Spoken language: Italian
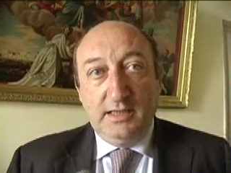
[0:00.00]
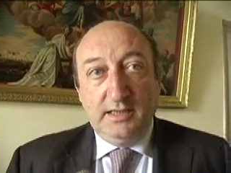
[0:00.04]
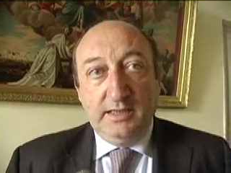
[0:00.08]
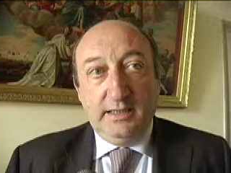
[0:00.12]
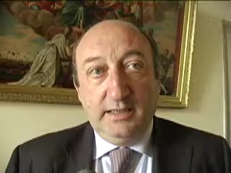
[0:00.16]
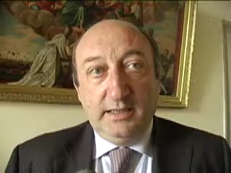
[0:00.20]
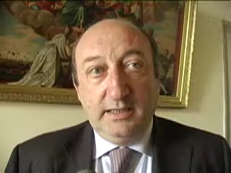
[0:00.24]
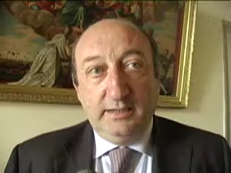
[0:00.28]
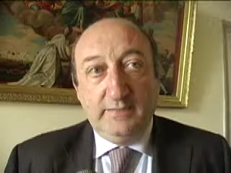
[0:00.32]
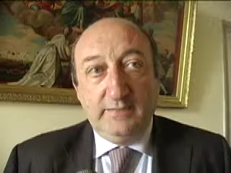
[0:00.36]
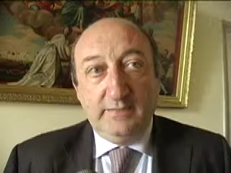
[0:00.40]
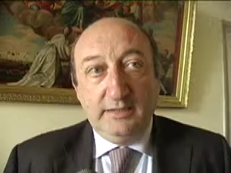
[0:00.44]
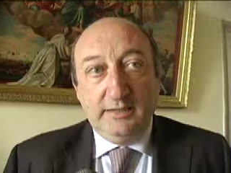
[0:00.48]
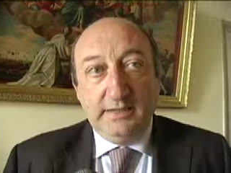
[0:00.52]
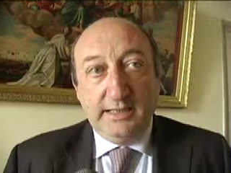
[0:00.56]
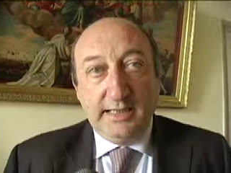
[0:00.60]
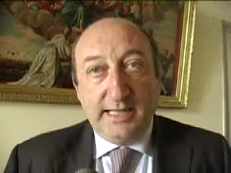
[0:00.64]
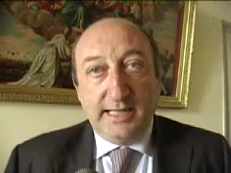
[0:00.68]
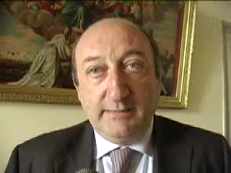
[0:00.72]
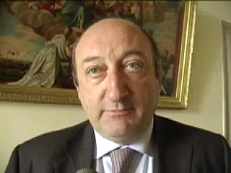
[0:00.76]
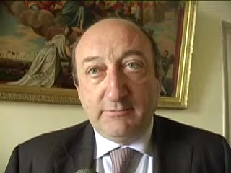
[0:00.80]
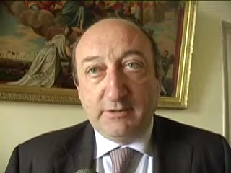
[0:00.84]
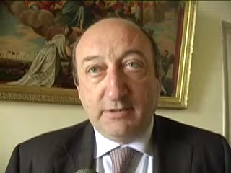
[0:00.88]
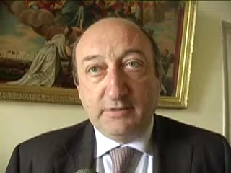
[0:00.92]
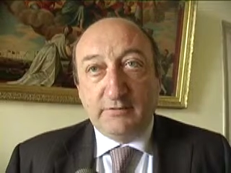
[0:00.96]
e
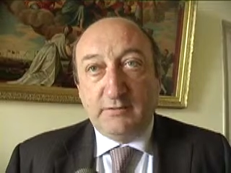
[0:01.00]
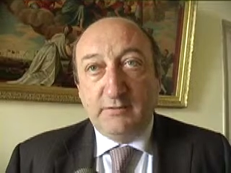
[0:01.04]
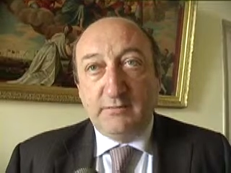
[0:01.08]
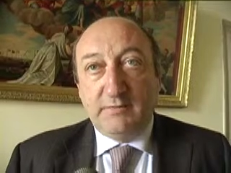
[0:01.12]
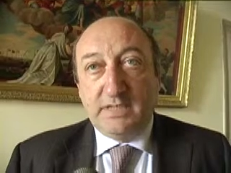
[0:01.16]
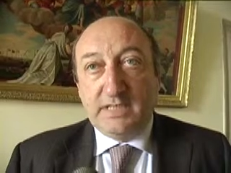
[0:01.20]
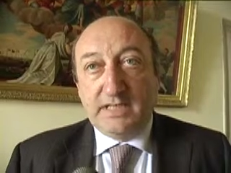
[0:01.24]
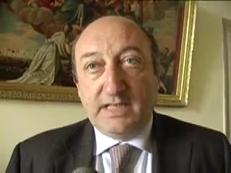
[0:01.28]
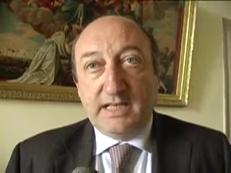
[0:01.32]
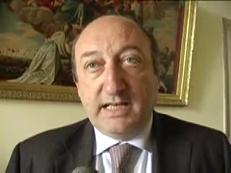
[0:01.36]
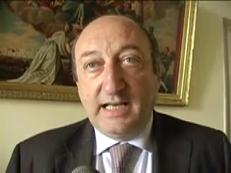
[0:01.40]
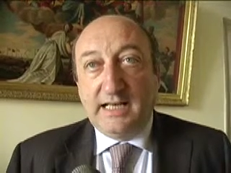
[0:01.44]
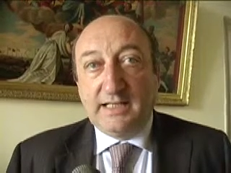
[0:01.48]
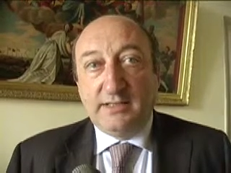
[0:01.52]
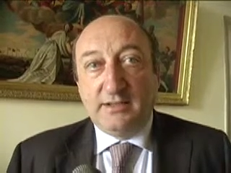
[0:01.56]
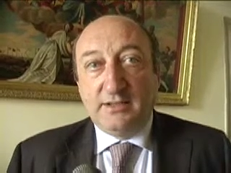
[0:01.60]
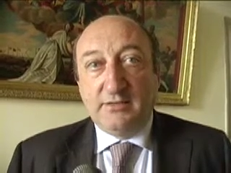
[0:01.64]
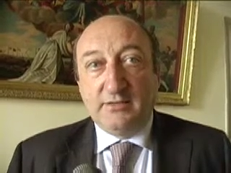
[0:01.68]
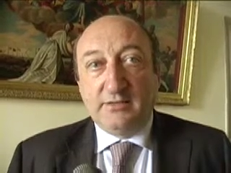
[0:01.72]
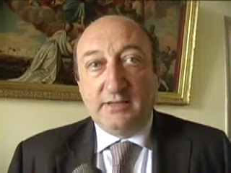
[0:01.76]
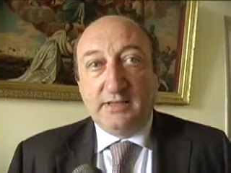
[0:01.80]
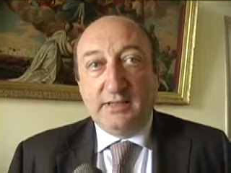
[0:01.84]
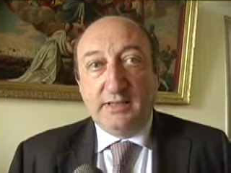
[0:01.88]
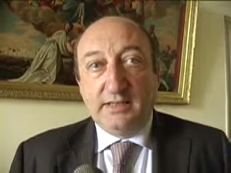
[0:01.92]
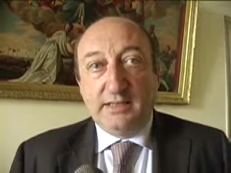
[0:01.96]
vediamo che quel
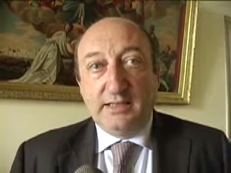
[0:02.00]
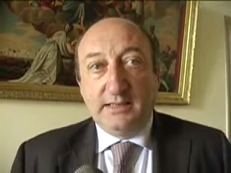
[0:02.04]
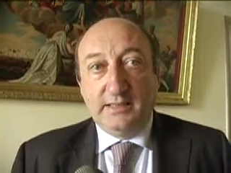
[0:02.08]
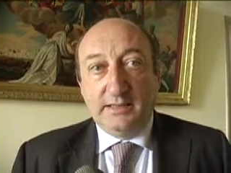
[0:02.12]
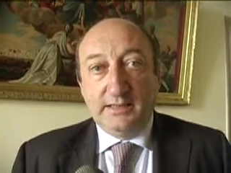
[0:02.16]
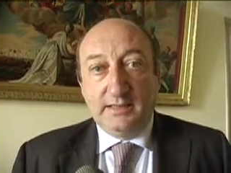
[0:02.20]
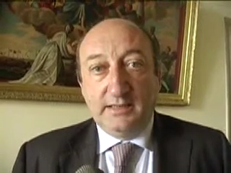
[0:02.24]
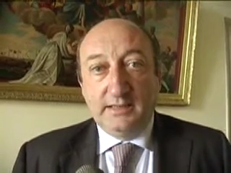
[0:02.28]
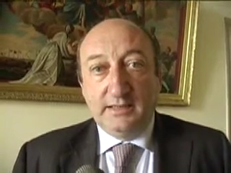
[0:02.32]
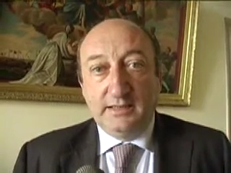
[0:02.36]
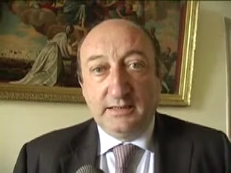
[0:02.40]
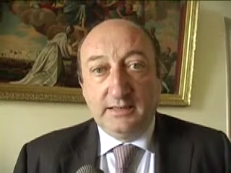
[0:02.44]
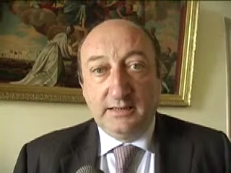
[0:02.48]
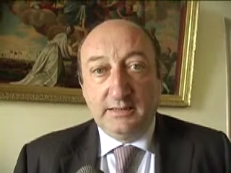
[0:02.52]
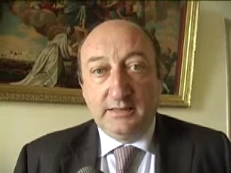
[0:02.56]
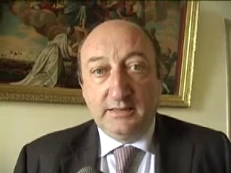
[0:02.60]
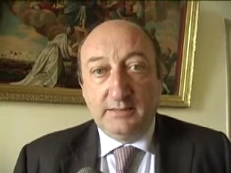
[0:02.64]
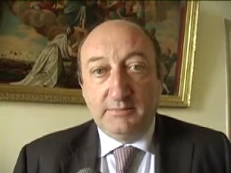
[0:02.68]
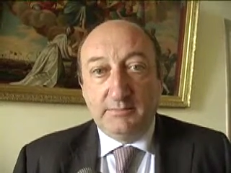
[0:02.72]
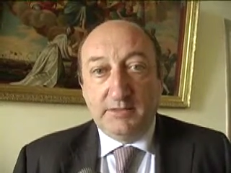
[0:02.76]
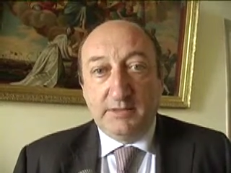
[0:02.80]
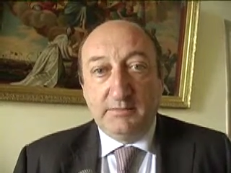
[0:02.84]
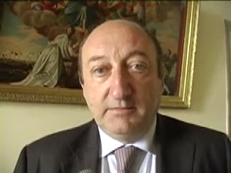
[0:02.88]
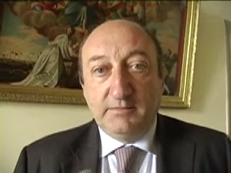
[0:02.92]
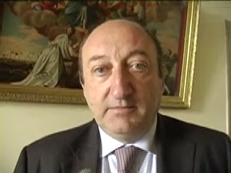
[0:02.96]
messaggio che
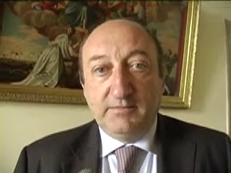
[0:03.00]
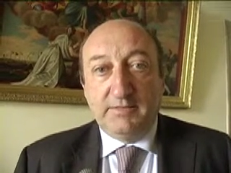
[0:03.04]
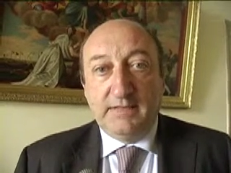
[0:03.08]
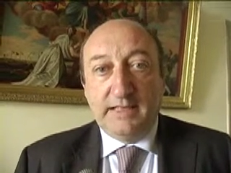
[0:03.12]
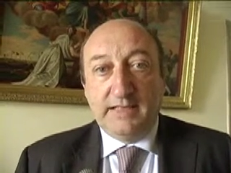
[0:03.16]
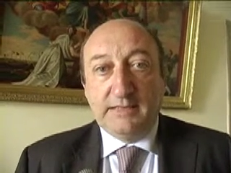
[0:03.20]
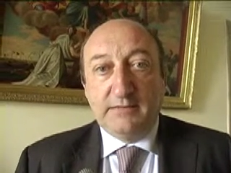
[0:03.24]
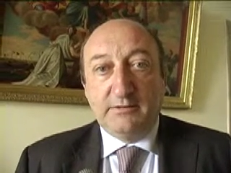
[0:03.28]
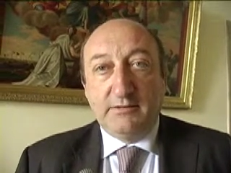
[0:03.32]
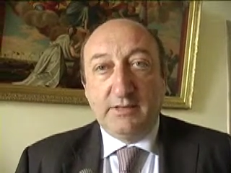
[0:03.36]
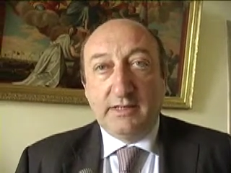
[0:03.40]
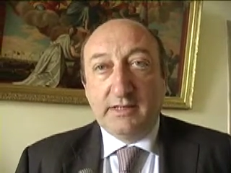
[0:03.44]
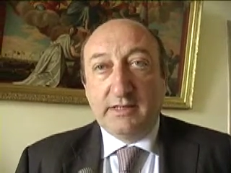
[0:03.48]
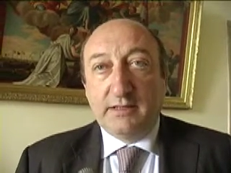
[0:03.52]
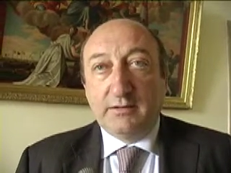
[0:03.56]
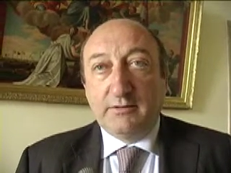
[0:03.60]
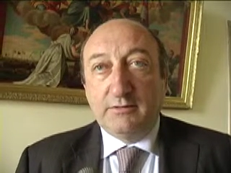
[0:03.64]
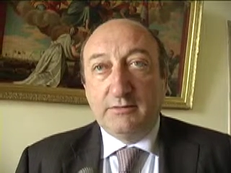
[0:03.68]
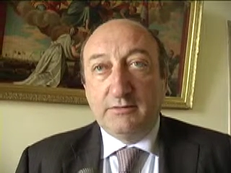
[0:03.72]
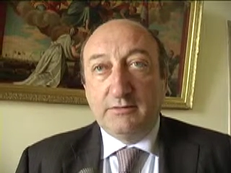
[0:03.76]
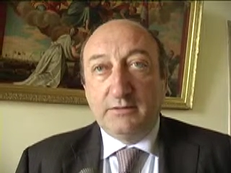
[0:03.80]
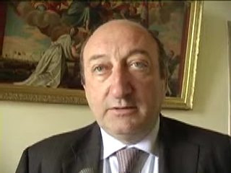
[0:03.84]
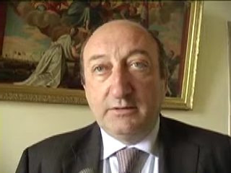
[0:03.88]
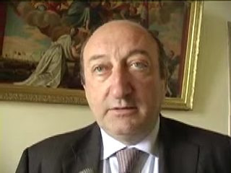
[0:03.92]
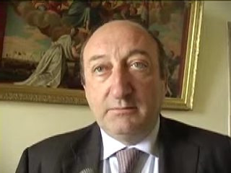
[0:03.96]
abbiamo fatto anche
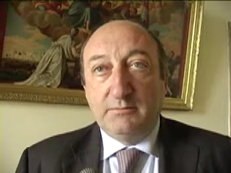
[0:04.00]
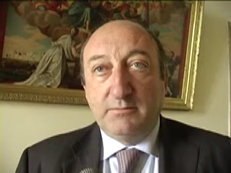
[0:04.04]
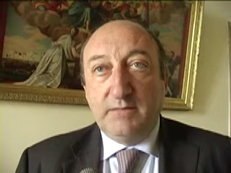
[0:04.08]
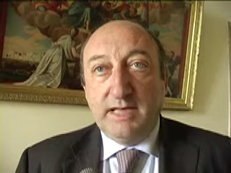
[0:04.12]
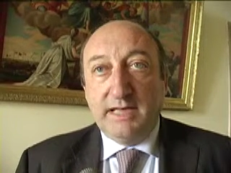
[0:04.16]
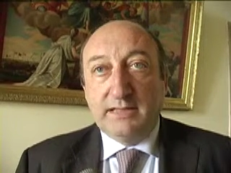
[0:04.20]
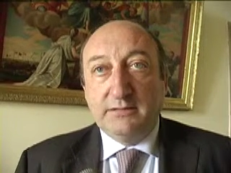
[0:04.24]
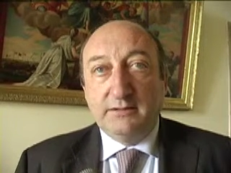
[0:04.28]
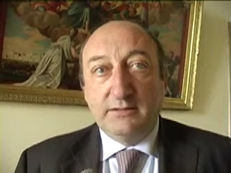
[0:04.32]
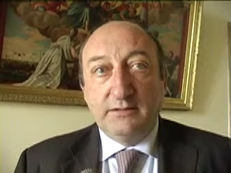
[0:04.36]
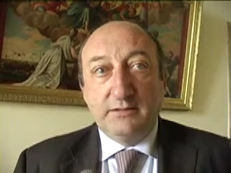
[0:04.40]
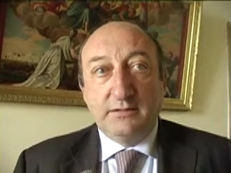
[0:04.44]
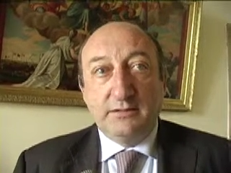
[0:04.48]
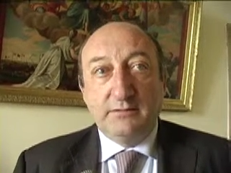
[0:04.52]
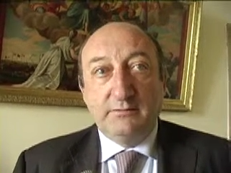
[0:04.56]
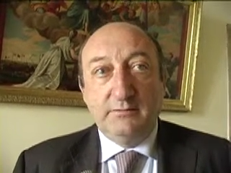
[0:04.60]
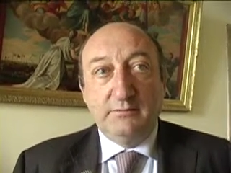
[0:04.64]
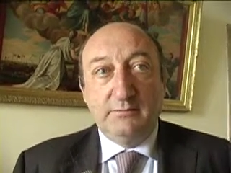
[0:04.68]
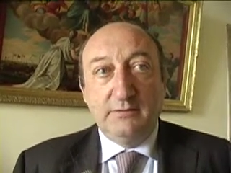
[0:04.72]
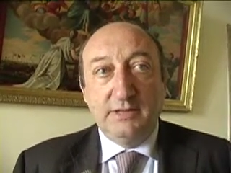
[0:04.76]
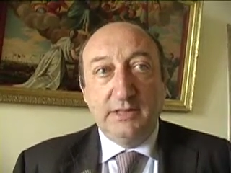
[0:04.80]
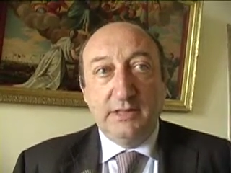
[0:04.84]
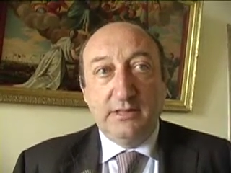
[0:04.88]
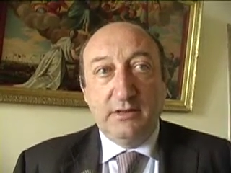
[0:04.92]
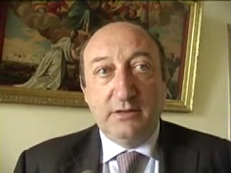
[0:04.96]
con il bando del
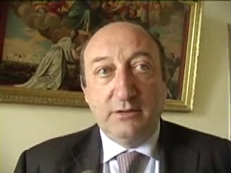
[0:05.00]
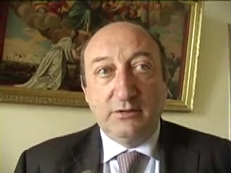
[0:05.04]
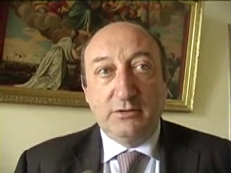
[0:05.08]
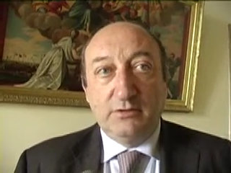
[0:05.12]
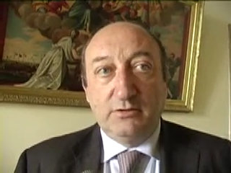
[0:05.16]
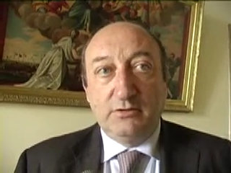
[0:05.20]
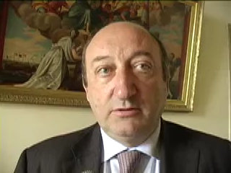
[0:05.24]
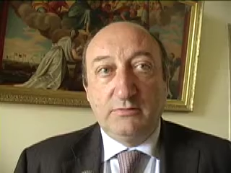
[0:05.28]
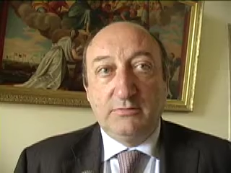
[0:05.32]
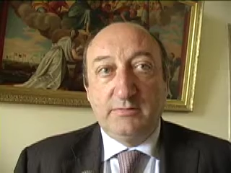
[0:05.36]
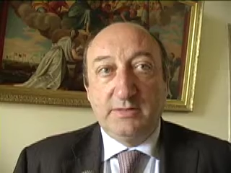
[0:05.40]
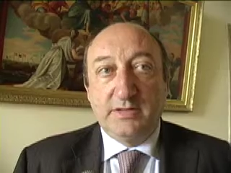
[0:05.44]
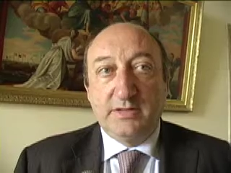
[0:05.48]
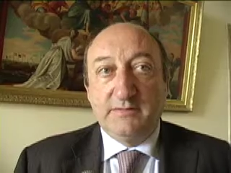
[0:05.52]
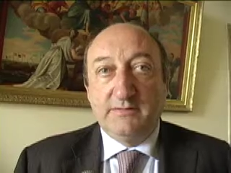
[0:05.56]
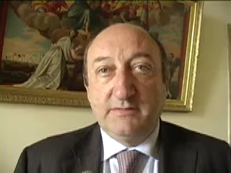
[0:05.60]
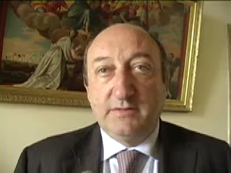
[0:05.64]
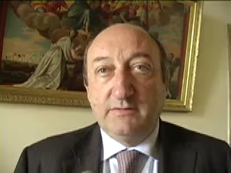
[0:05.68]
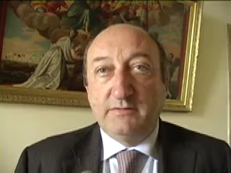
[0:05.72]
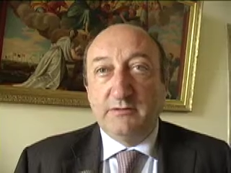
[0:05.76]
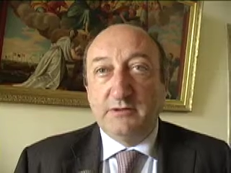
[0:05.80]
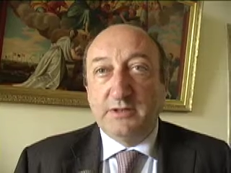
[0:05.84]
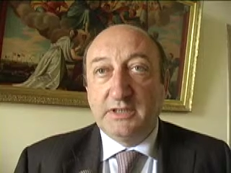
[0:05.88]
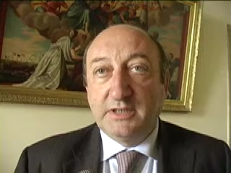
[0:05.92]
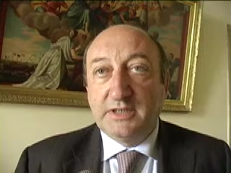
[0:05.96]
2008 per
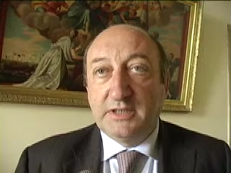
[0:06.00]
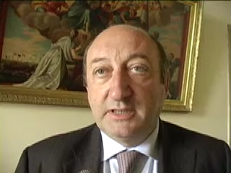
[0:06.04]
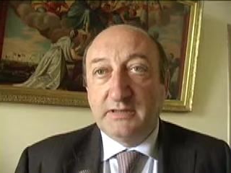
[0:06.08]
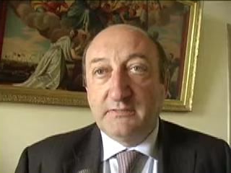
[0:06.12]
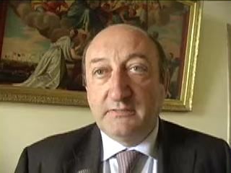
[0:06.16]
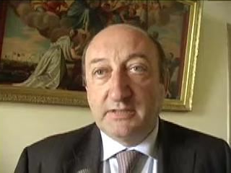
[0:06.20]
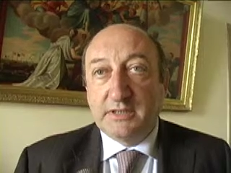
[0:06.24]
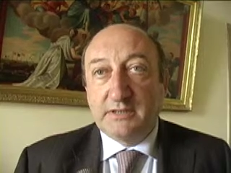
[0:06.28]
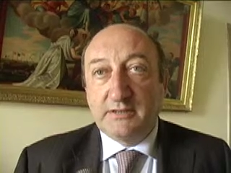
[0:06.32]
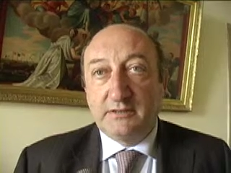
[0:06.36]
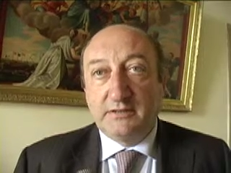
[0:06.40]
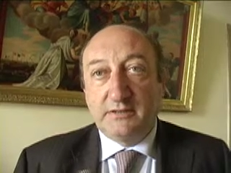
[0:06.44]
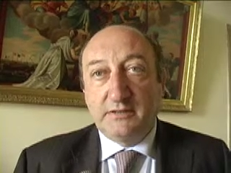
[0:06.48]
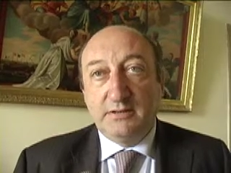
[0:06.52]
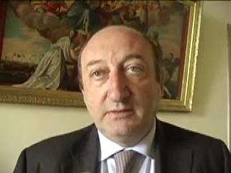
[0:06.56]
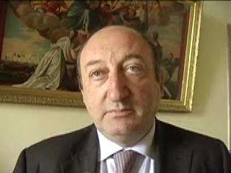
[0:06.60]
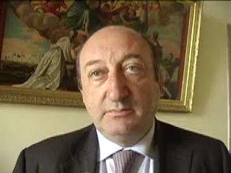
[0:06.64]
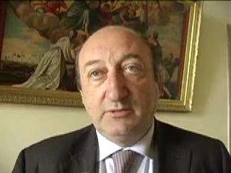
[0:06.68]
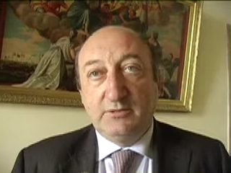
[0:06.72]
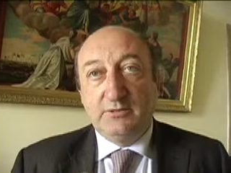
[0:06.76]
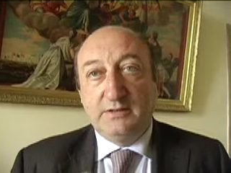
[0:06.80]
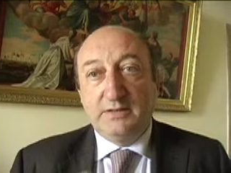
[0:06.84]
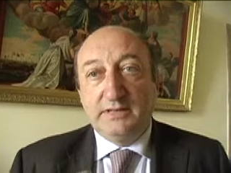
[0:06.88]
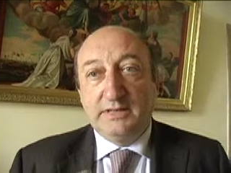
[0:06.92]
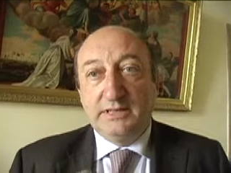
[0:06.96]
favorire questo
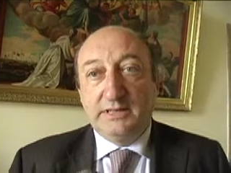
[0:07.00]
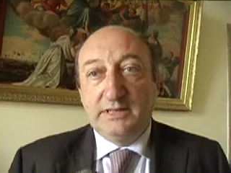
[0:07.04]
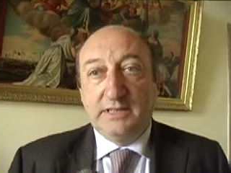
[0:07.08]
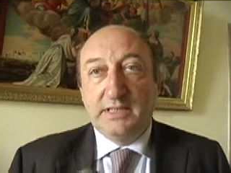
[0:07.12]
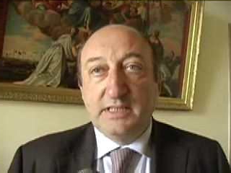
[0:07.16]
tipo di